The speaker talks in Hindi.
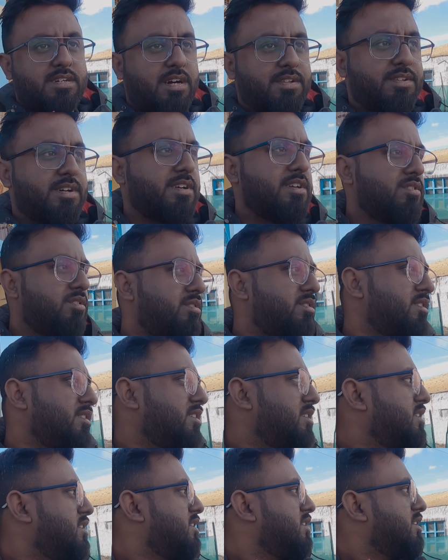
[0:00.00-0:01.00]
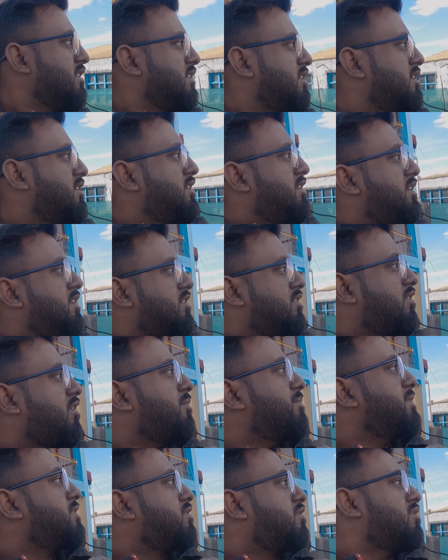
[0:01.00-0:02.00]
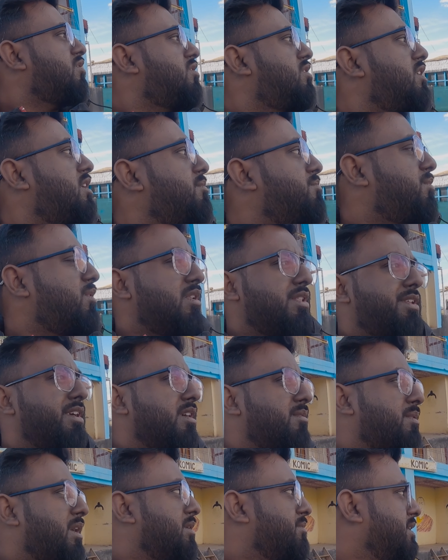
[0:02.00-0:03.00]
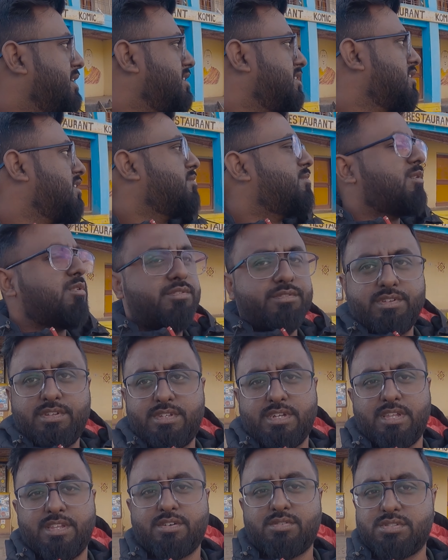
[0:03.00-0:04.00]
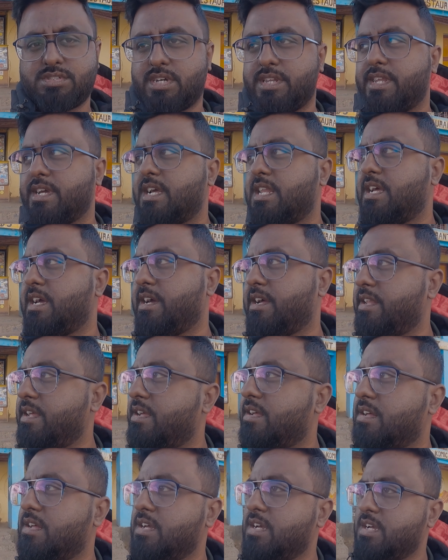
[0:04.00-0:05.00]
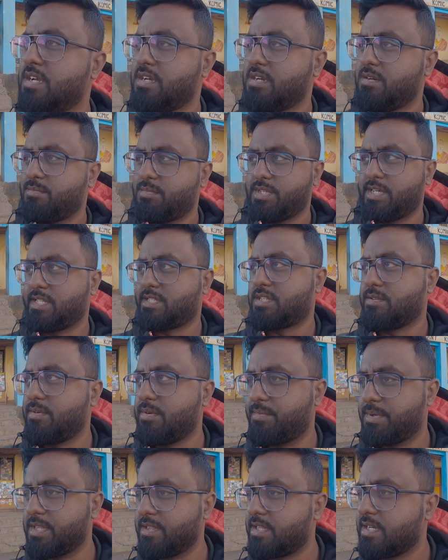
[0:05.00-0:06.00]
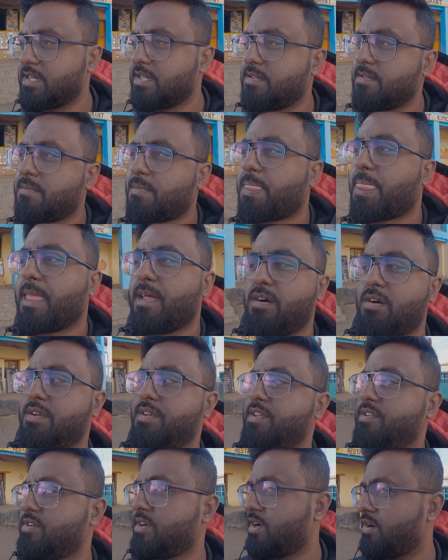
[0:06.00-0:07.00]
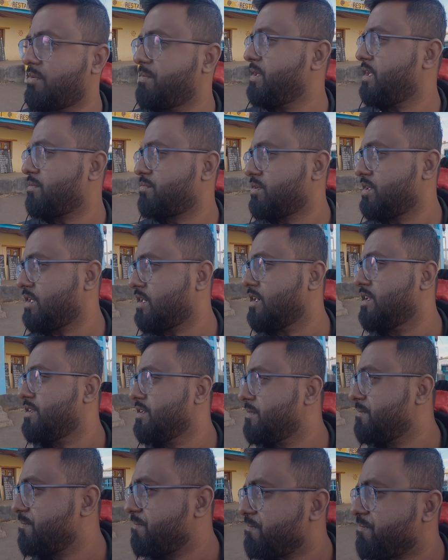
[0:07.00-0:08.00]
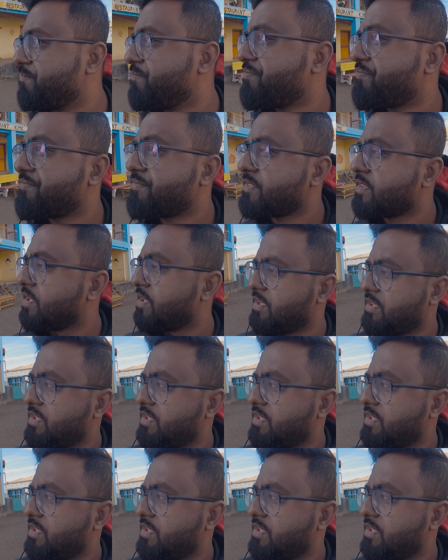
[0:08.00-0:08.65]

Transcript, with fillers: काजा की ओर कॉमिक को अब बोलते हैं बाय बाय यहाँ बहुत ज़्यादा कुछ करने के लिए है नहीं मोनास्ट्री भी बंद था और नीचे गांव में आपको दिखाया था